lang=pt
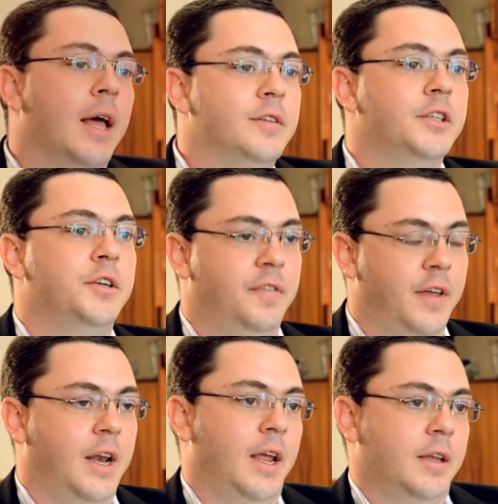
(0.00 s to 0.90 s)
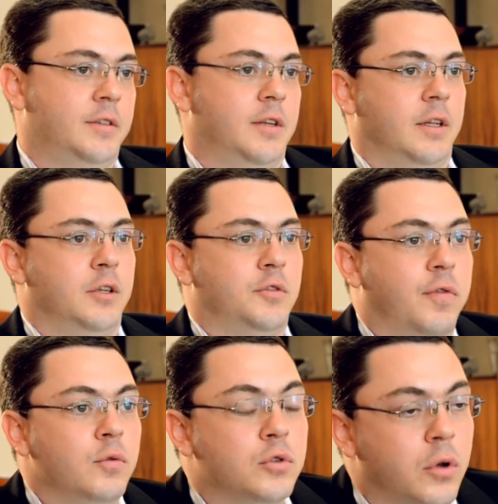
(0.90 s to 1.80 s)
Essa diferença das
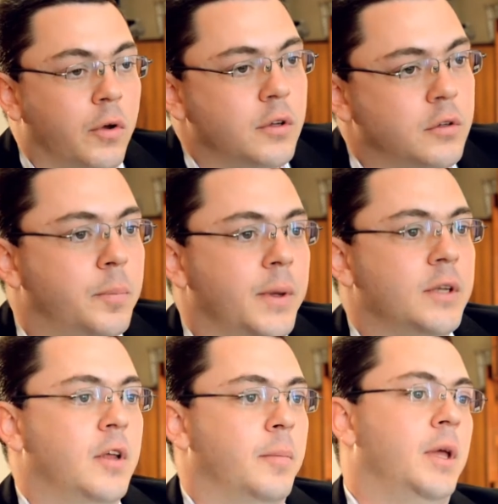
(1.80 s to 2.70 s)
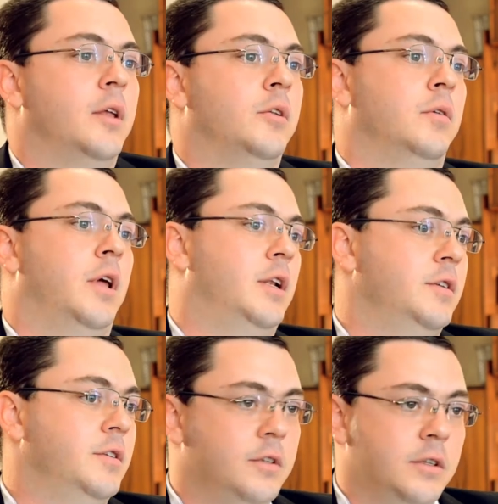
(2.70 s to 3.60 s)
funções do pensamento, ela
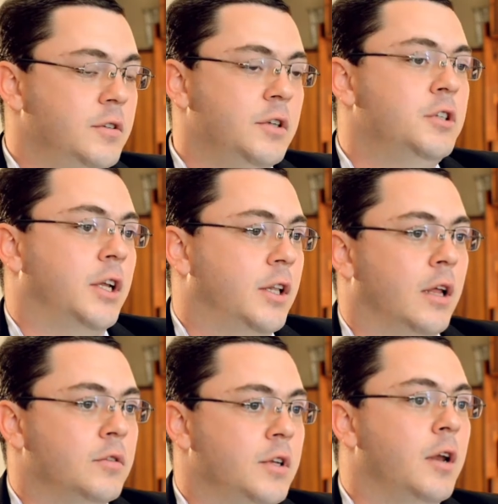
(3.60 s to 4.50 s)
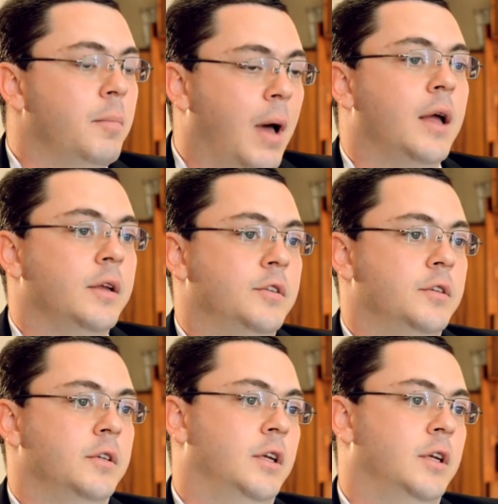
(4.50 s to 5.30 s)
existe até nos animais.